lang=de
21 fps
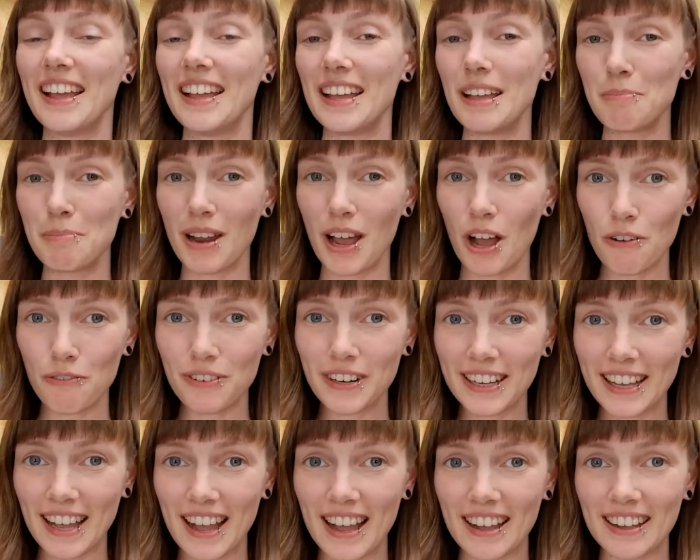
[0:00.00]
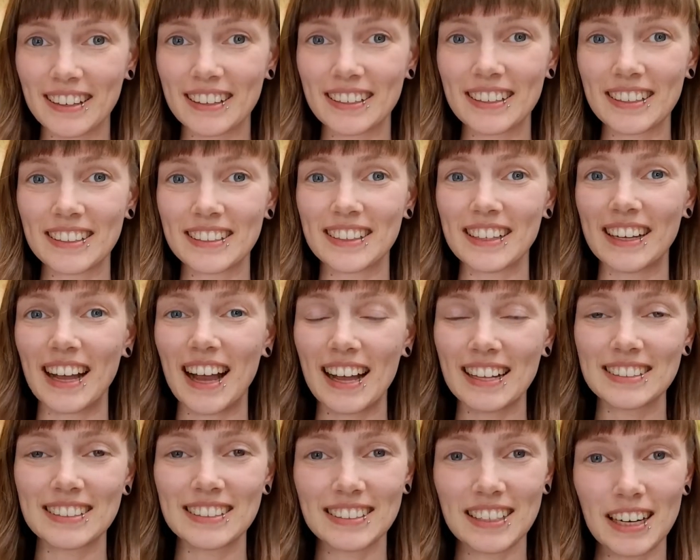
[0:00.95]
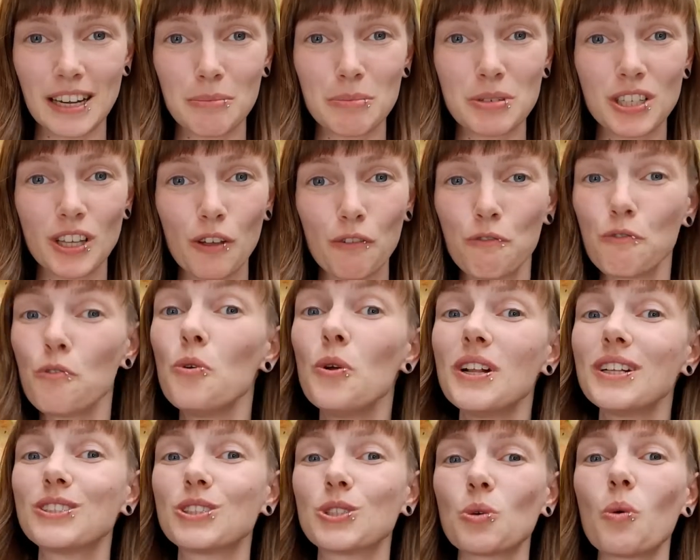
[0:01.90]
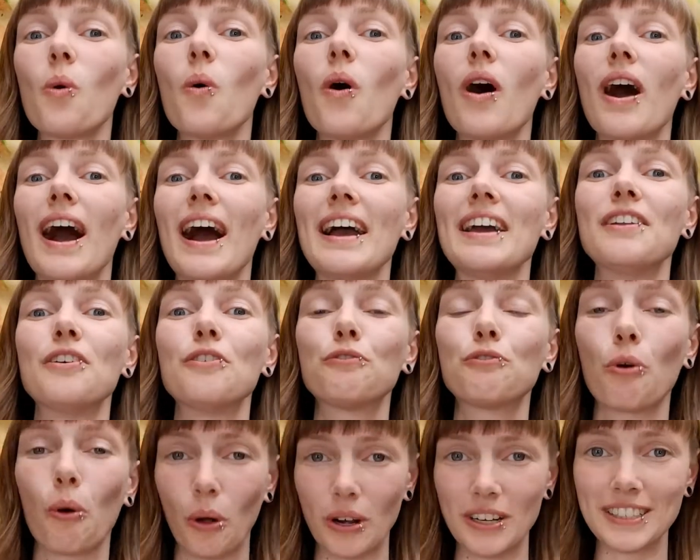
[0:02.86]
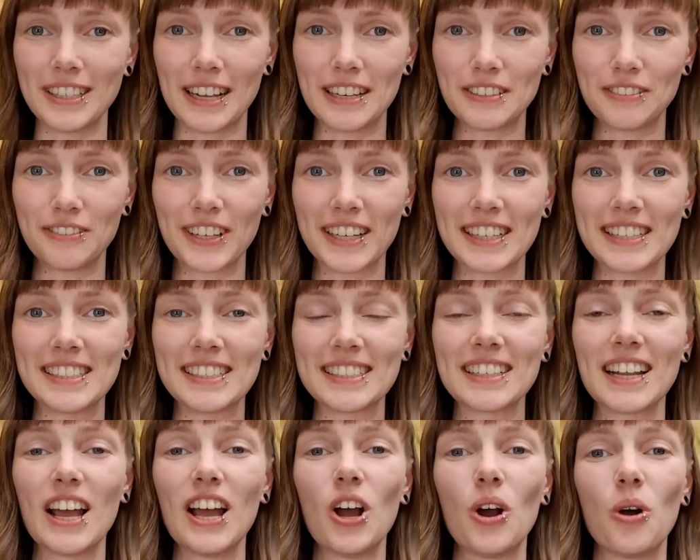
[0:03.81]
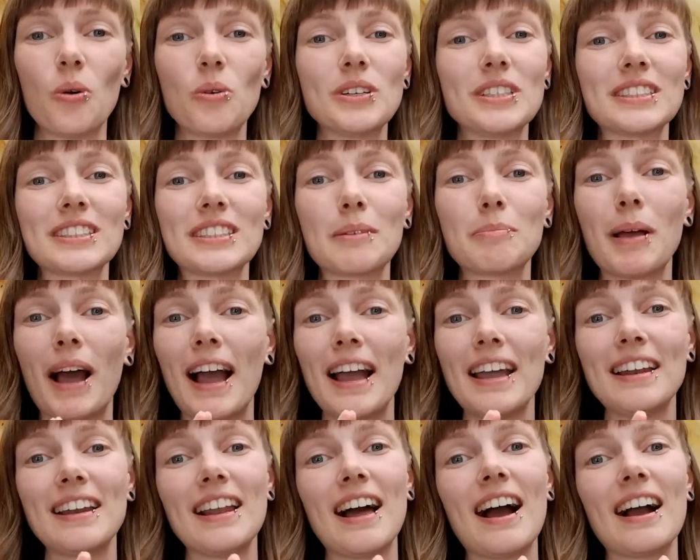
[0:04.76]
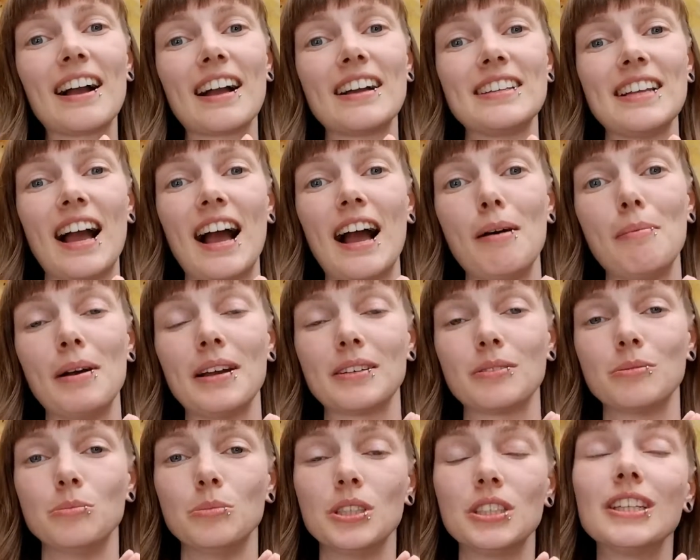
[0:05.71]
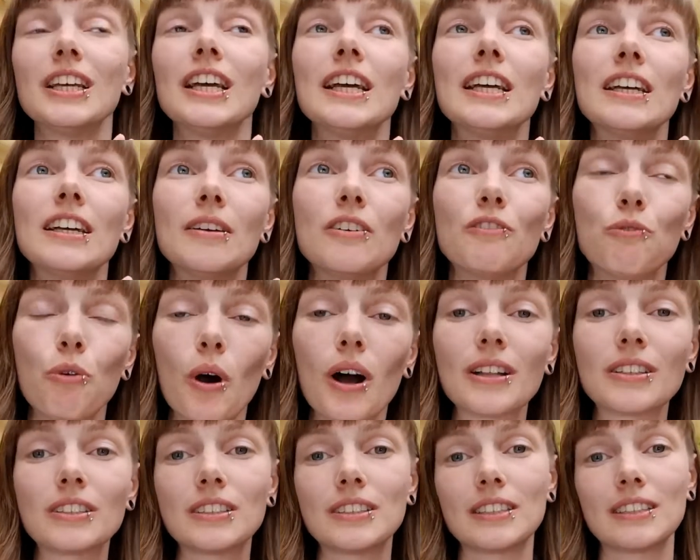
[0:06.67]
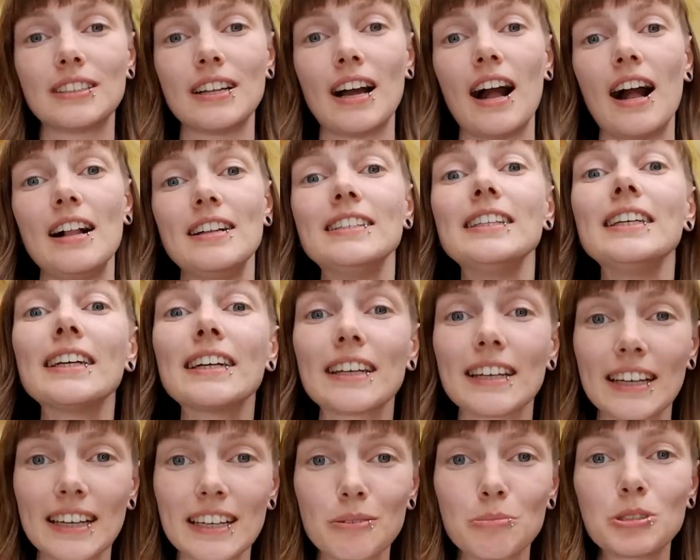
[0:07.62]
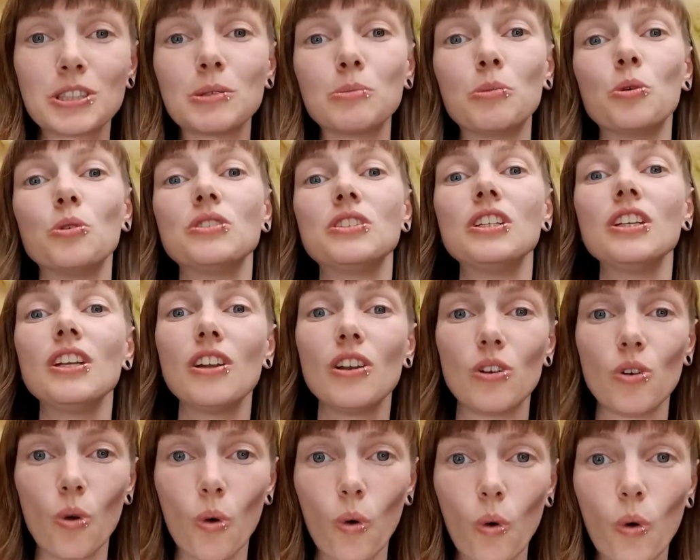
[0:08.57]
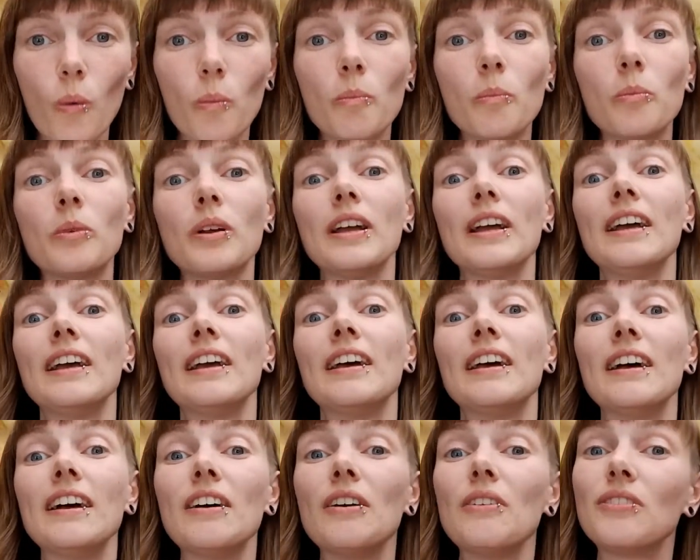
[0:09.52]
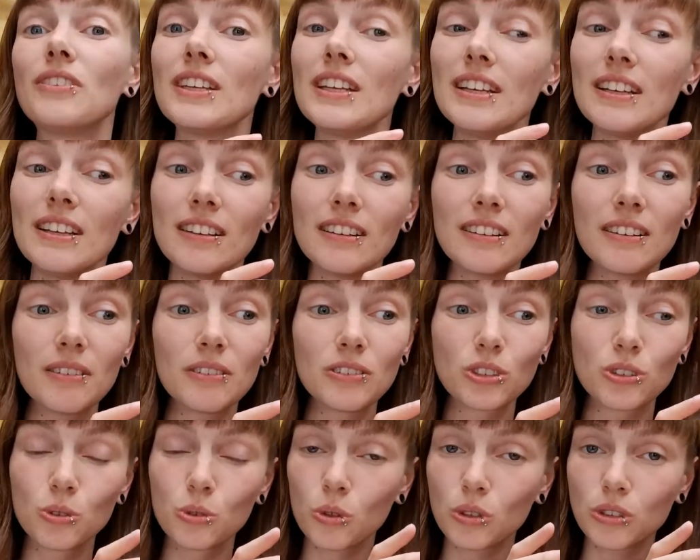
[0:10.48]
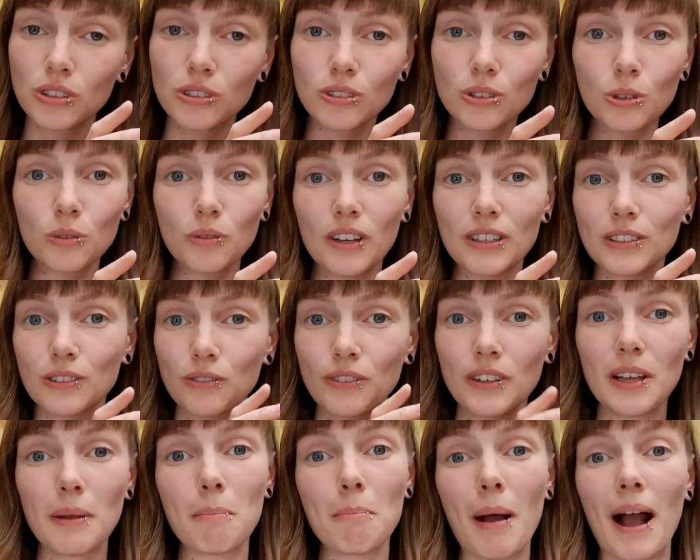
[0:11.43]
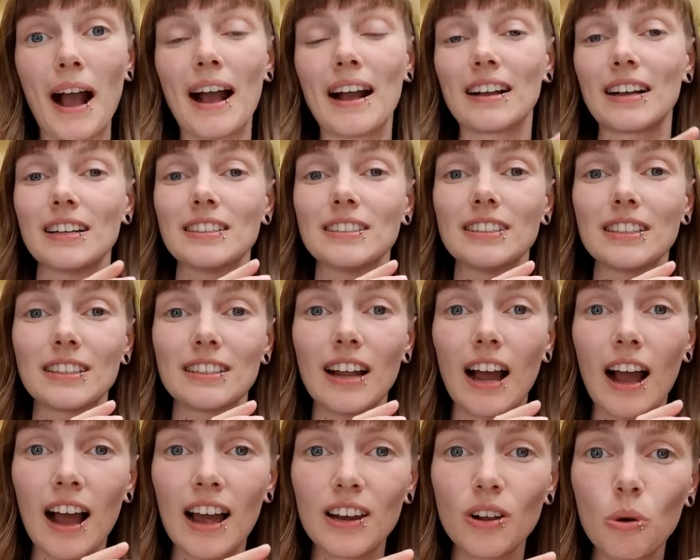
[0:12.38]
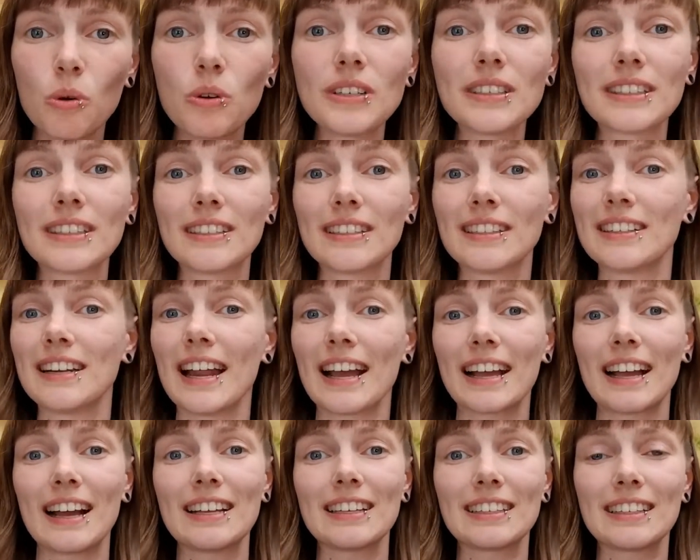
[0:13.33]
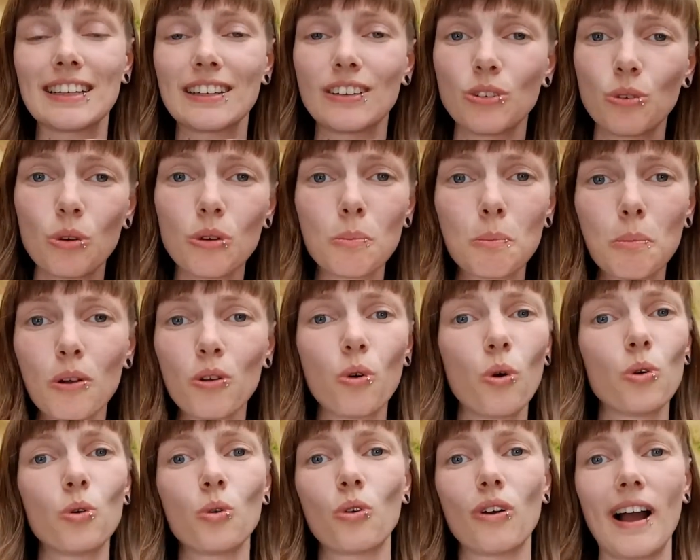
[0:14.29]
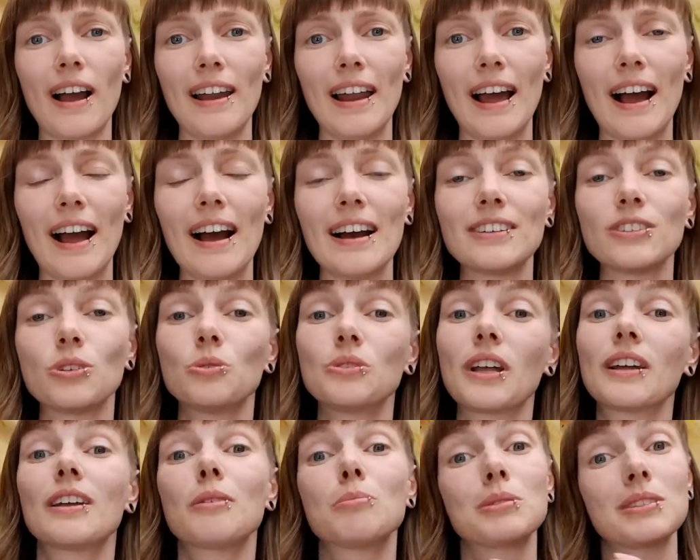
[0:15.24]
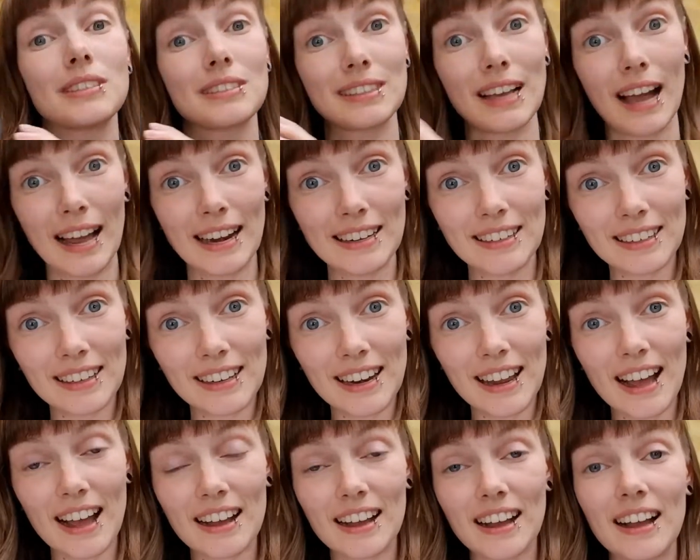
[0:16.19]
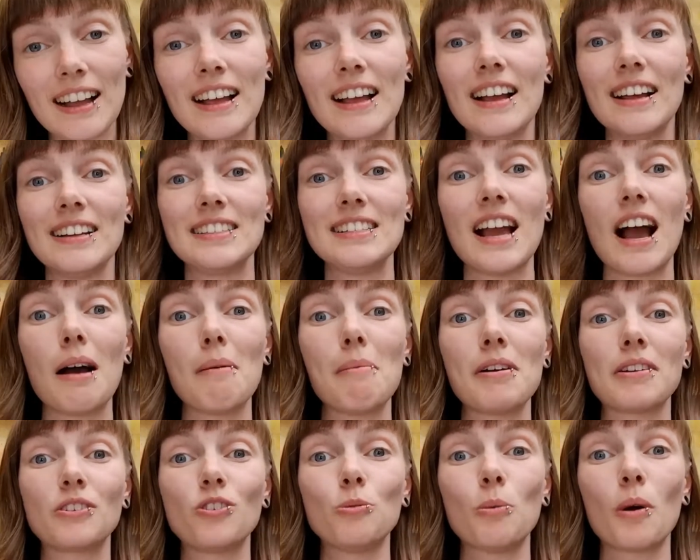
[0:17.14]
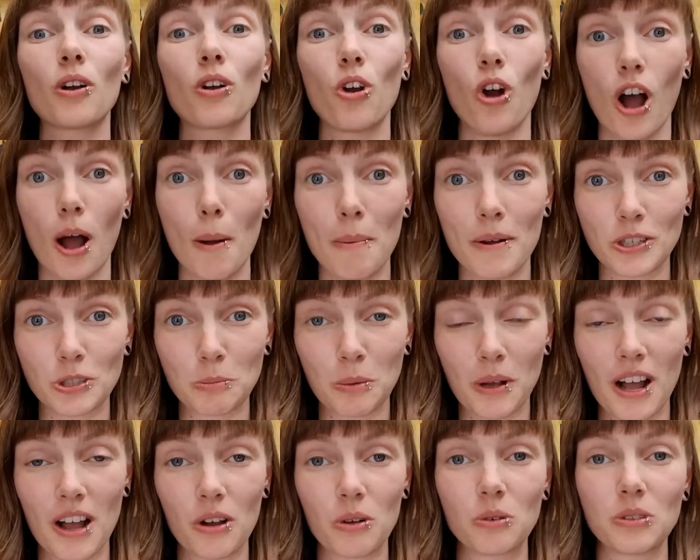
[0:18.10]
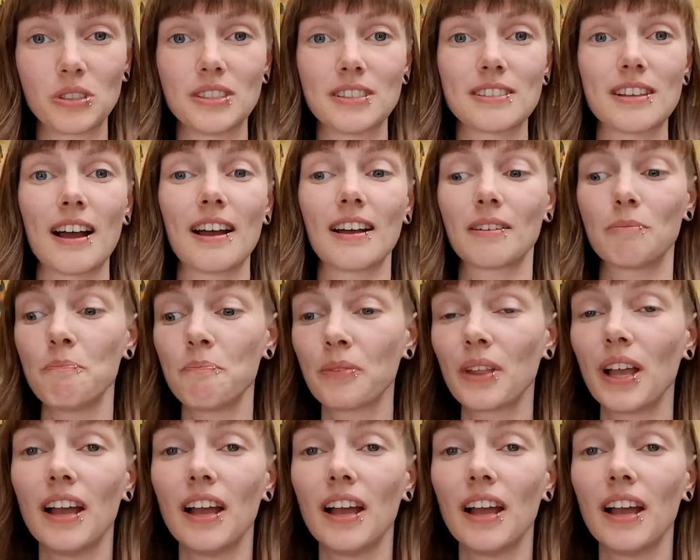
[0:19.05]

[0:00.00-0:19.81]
Im Laufe der Jahre hat sich da nämlich gefühlt so eine Front entwickelt, und es gibt ein Lager, die arbeiten mit Wortsignalen, die reden mit dem Hund, die loben, äh, die nutzen sowas wie Markersignale und Leckerchen und Belohnungen aller Art. Und dann gibt es das andere Lager, die arbeiten über Körpersprache und die sagen,